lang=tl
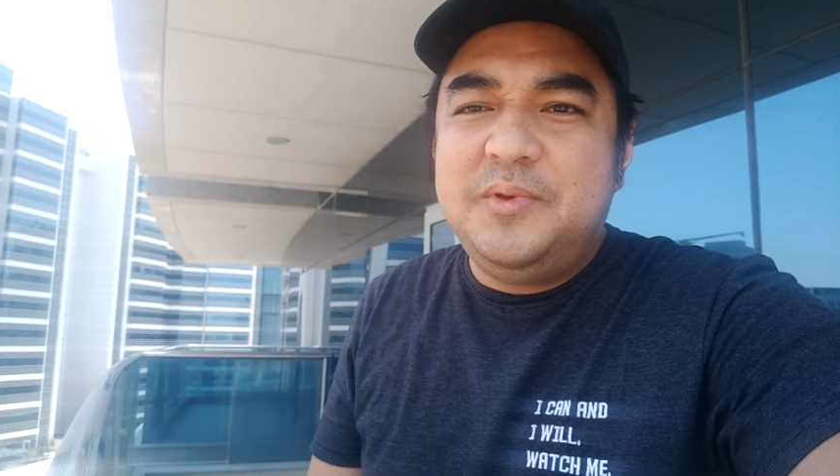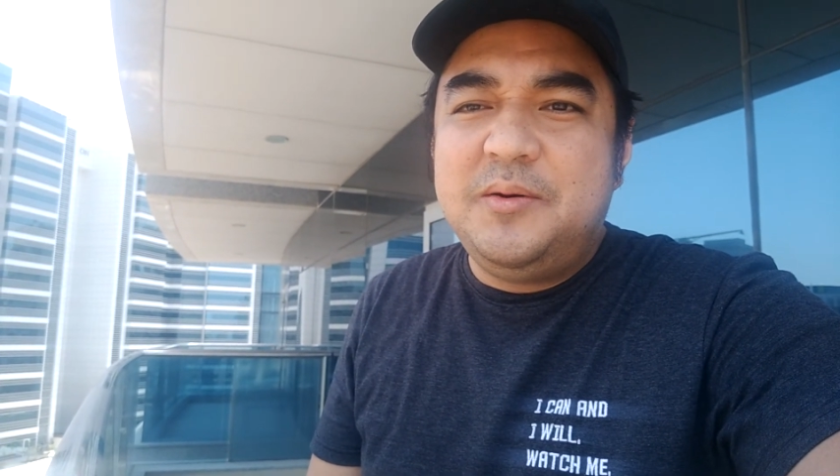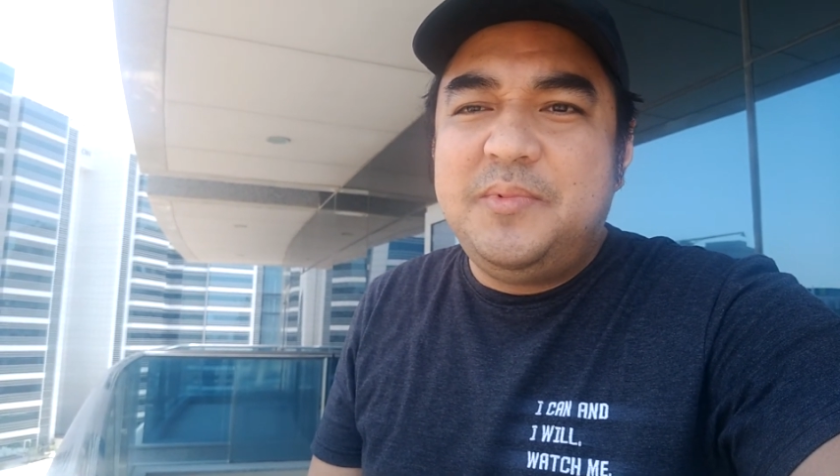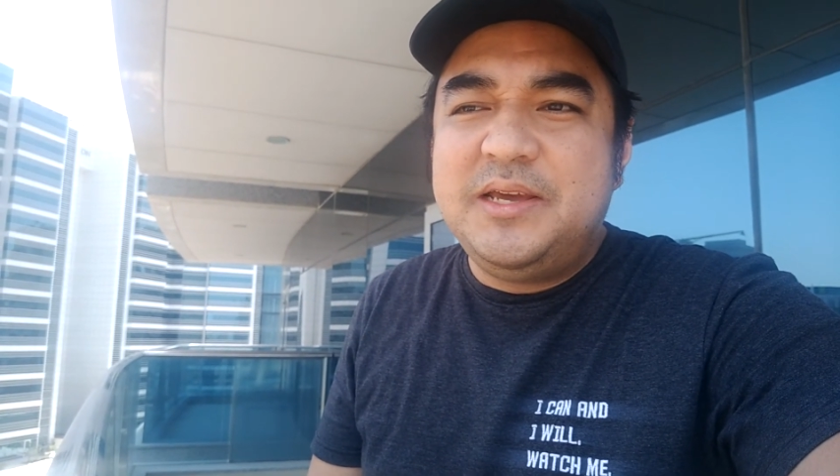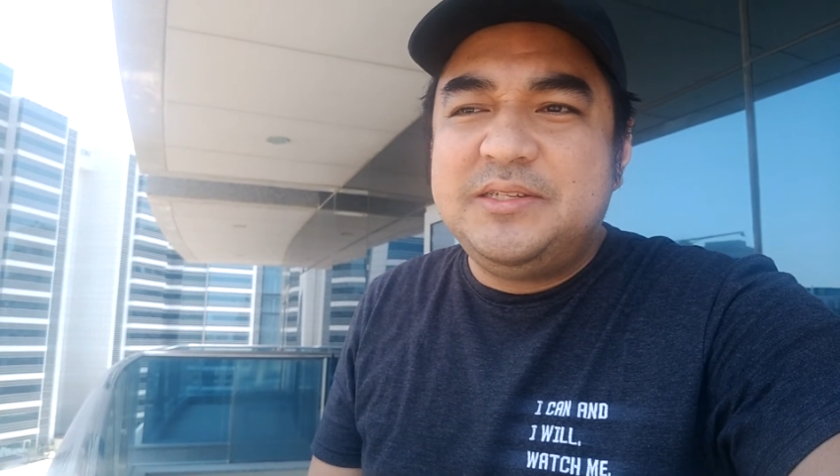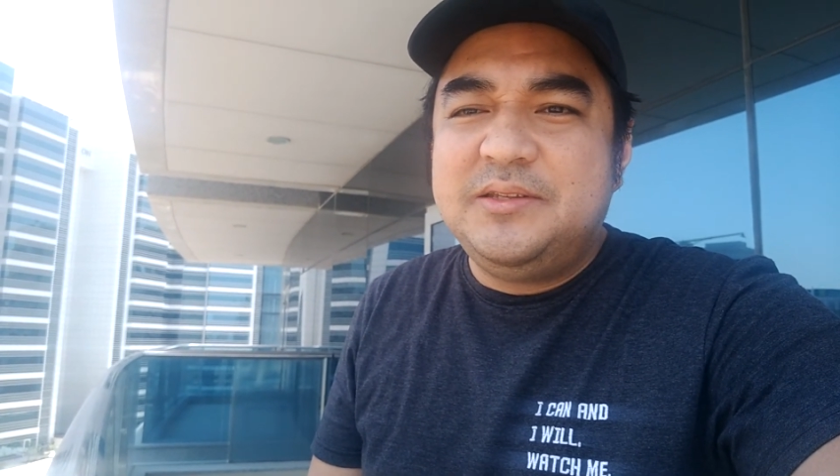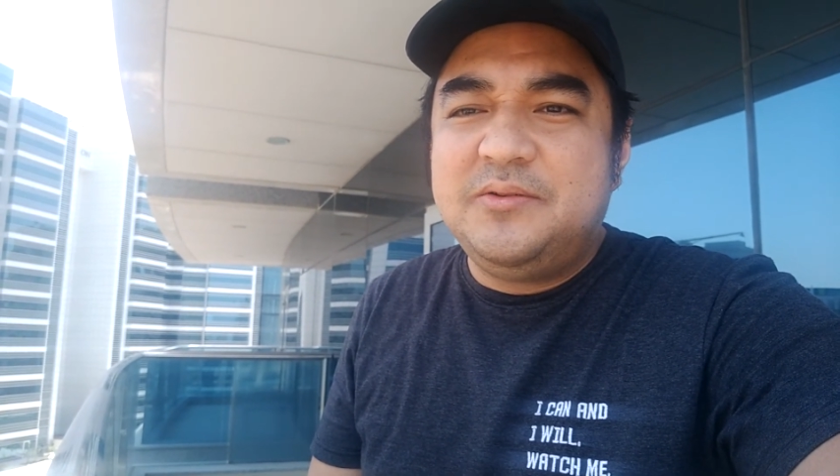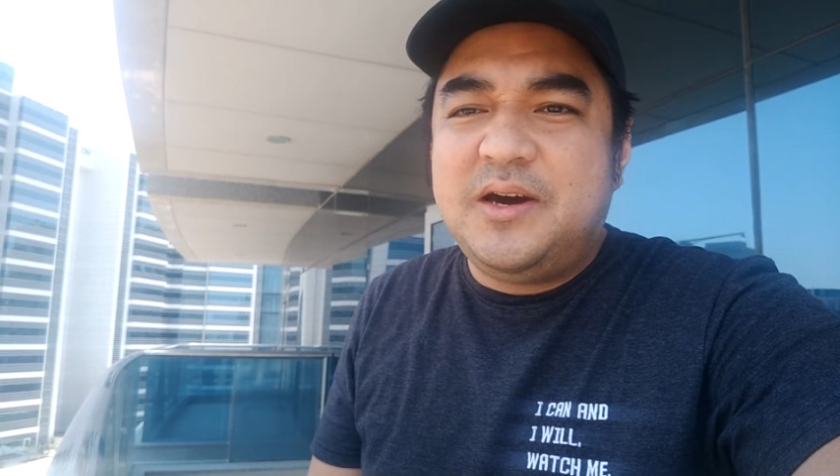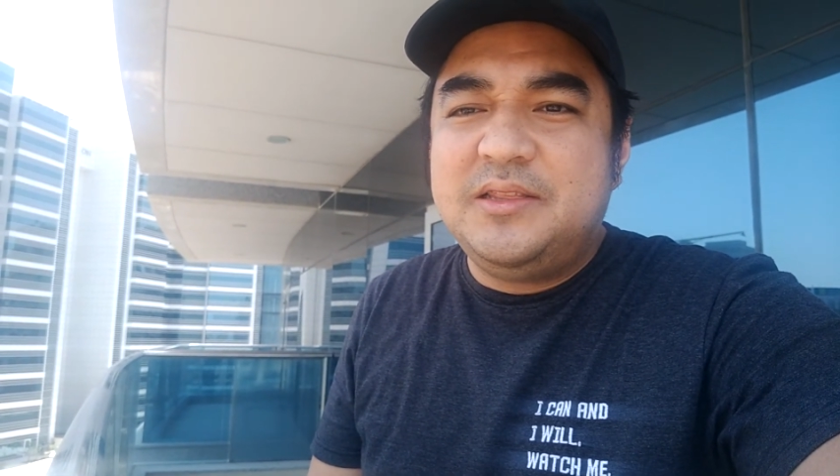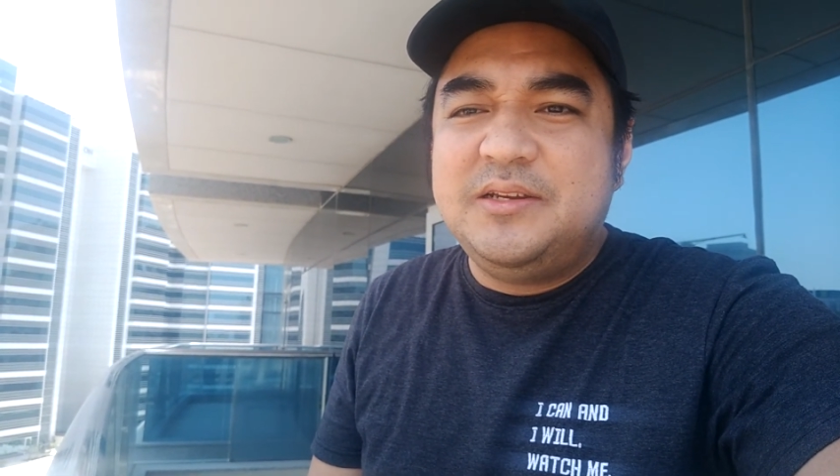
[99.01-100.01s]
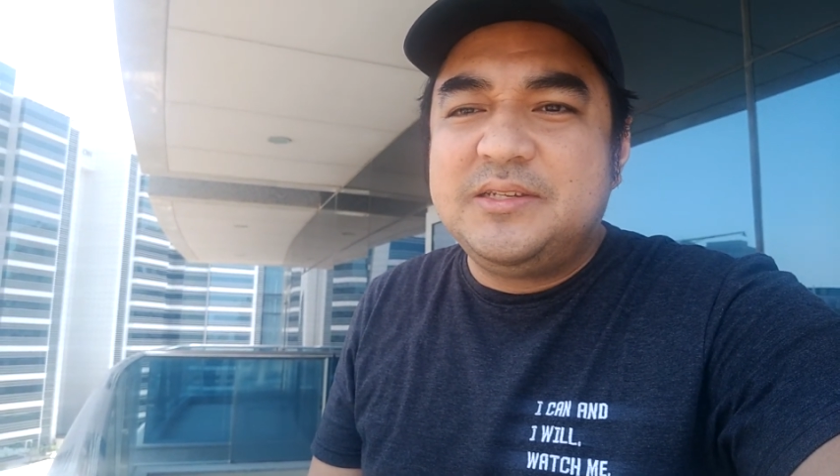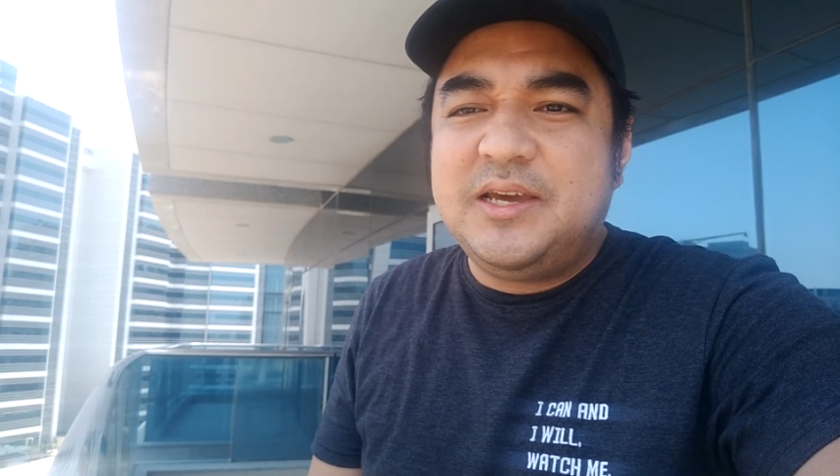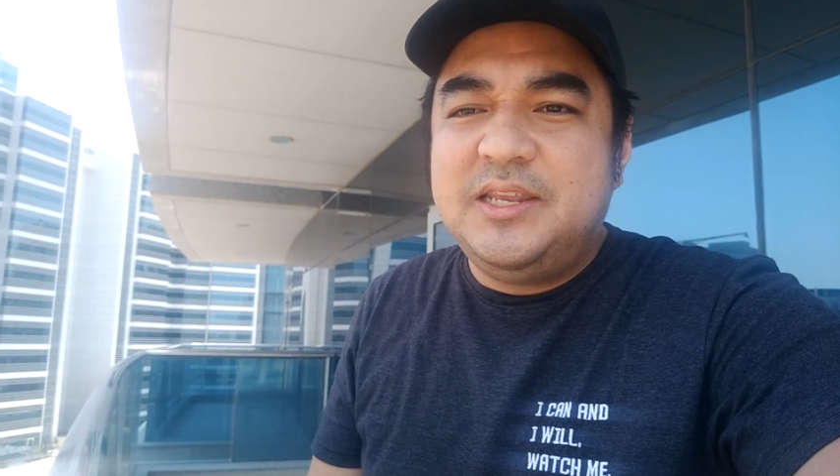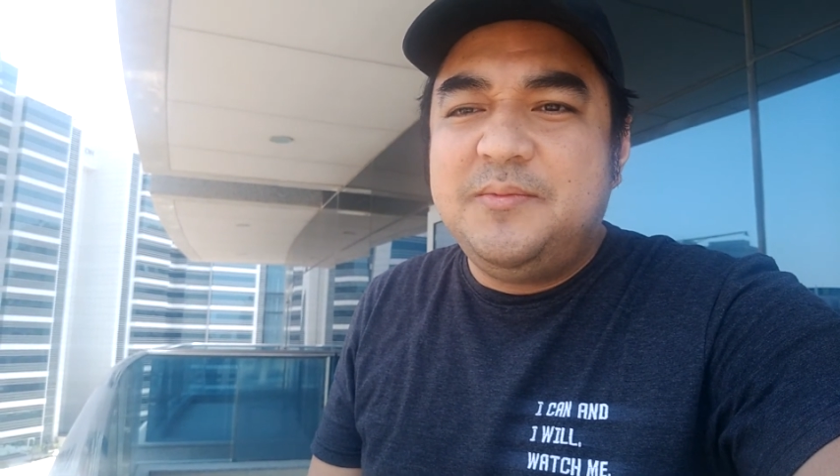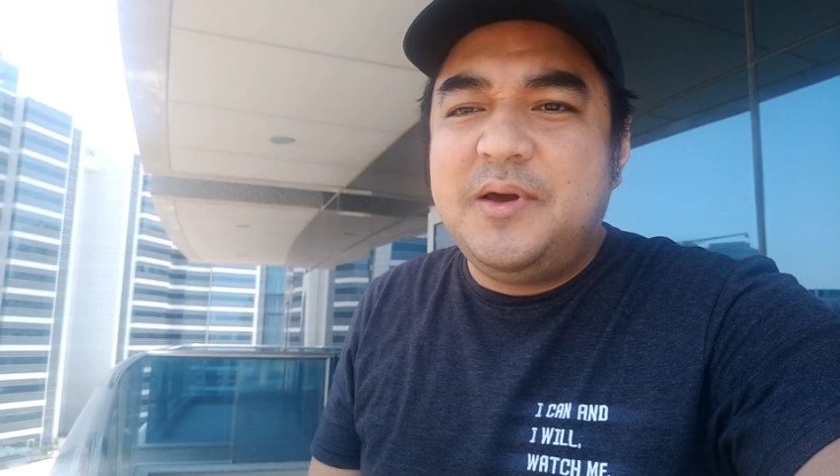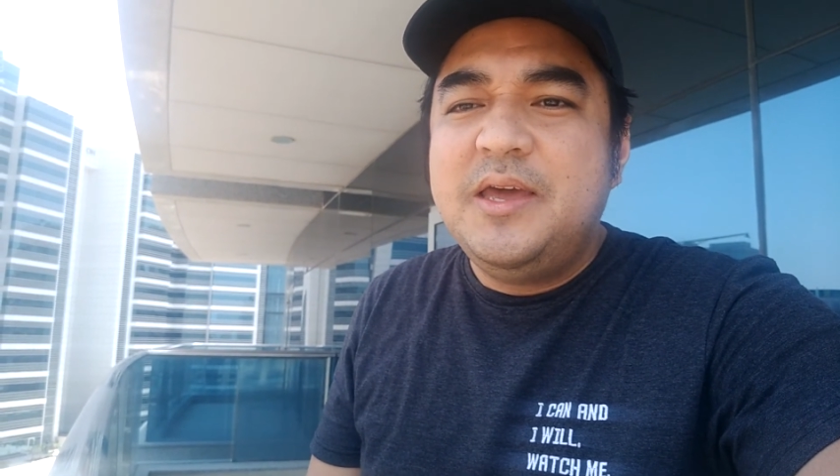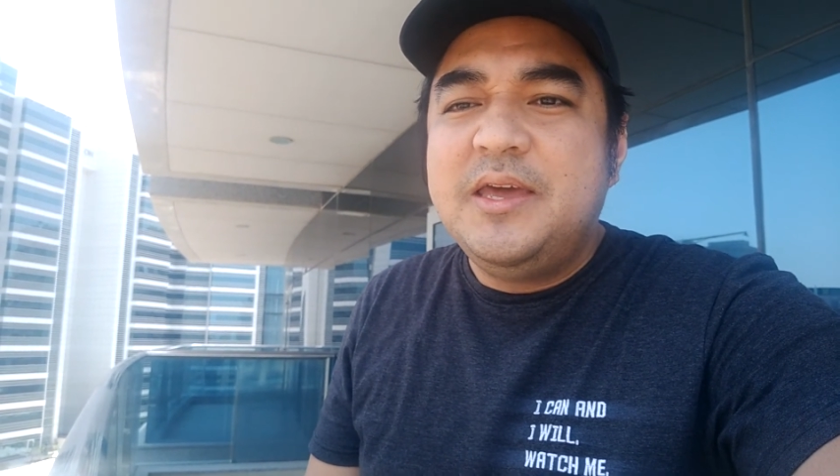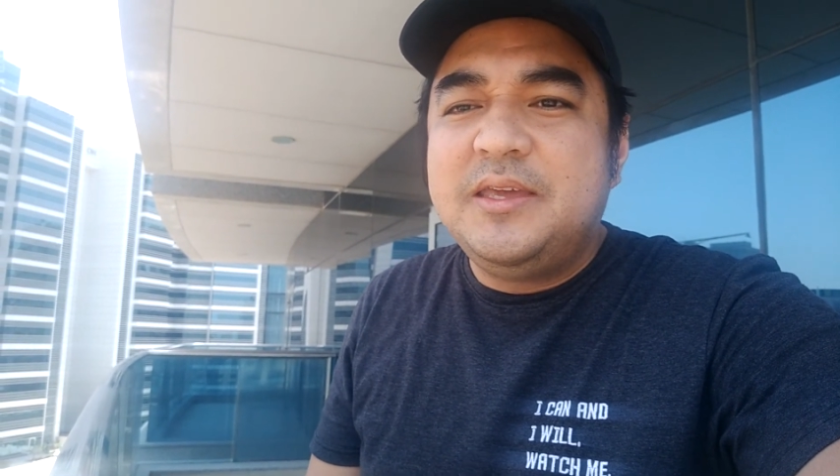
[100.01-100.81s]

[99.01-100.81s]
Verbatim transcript: Be a blessing to others nga, di ba?